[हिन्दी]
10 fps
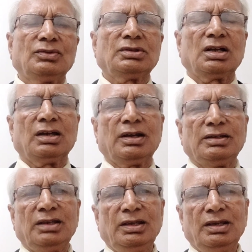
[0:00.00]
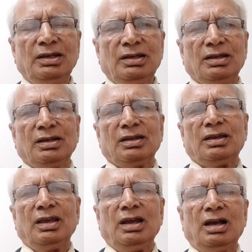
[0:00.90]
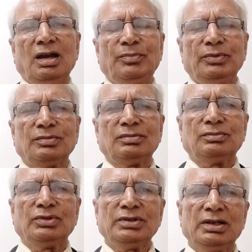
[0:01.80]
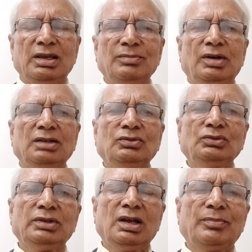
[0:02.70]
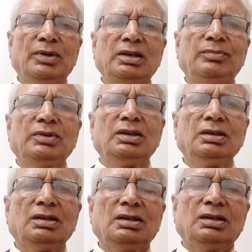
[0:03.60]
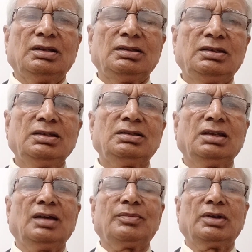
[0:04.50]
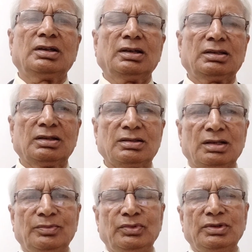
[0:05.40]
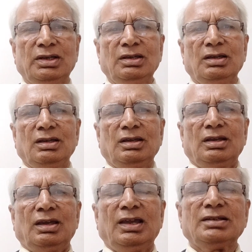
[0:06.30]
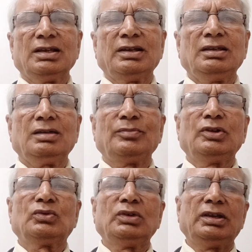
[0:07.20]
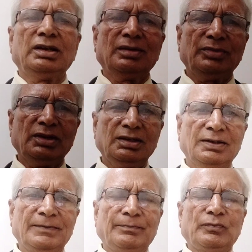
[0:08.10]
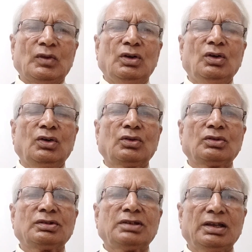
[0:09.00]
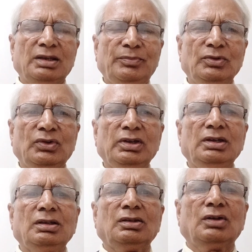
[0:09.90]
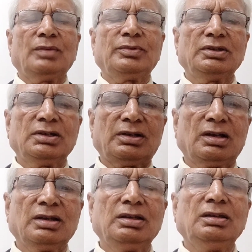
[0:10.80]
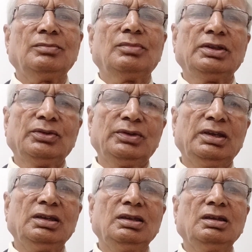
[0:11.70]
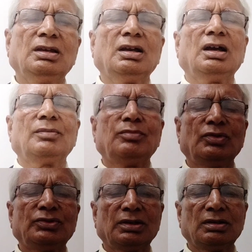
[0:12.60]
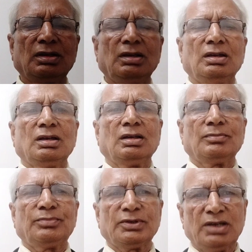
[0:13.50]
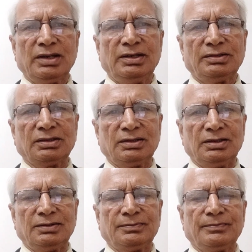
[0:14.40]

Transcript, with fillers: उसका कारण यही है कि आप भोजन के बाद उतना पानी पिए जिससे आपका गला तक साफ हो जाए ऐसा नहीं कि बिल्कुल ही ना पिए और ज़्यादा पियोगे तो आपकी जठराग्नि मंद हो जाएगी आप भोजन पचा नहीं सकते